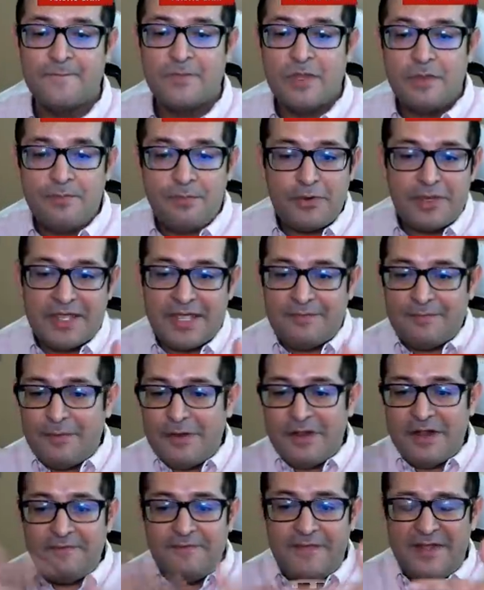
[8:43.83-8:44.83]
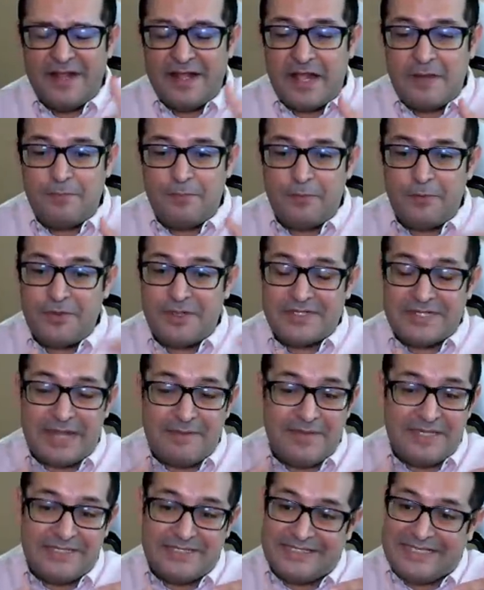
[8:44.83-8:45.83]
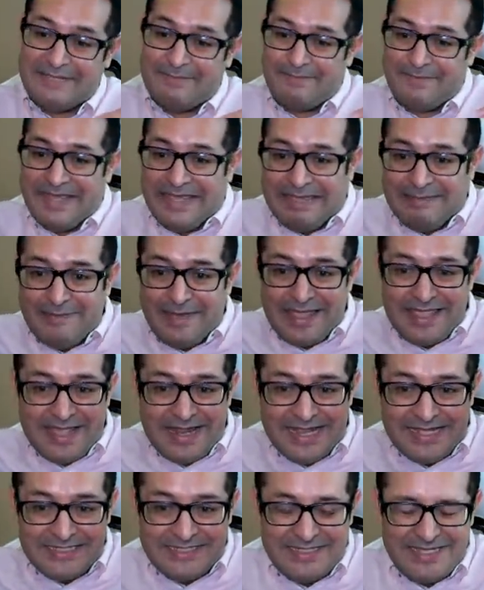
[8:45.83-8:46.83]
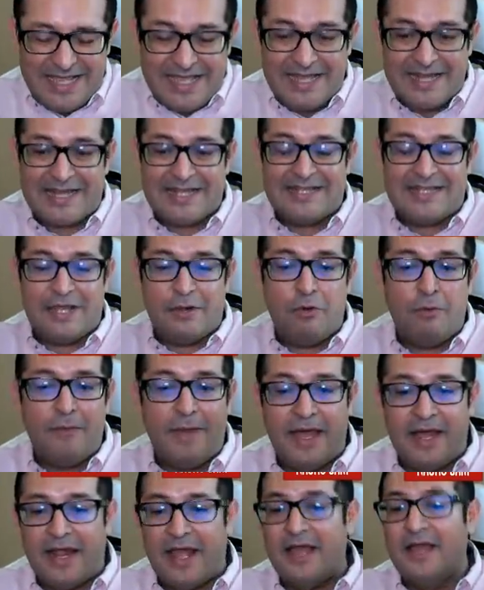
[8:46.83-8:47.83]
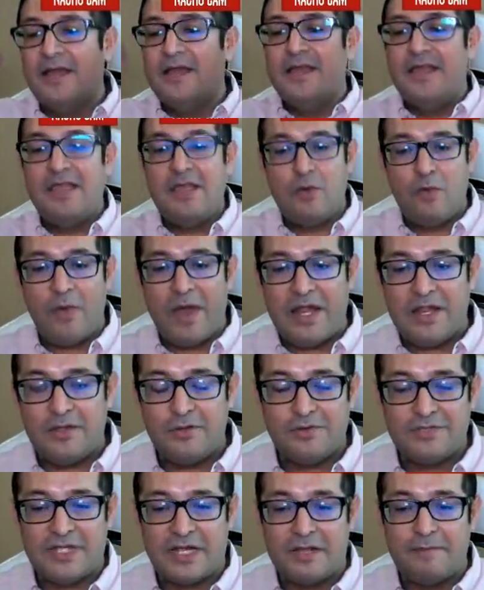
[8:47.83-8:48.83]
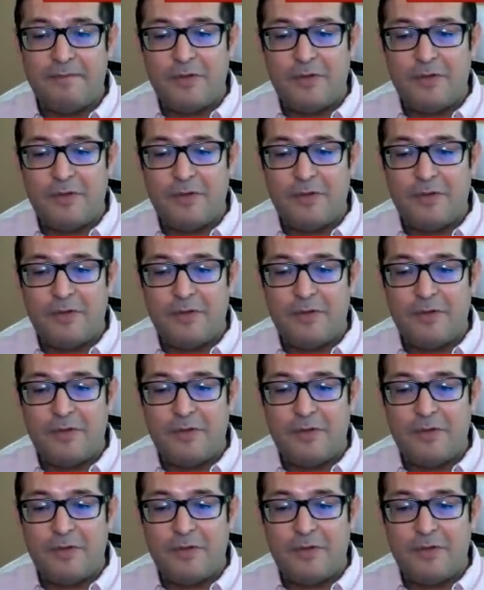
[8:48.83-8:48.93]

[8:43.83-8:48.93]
Porque, bueno, al final, tal vez si vive allá en la Sierra Tarahumara, igual no sabe.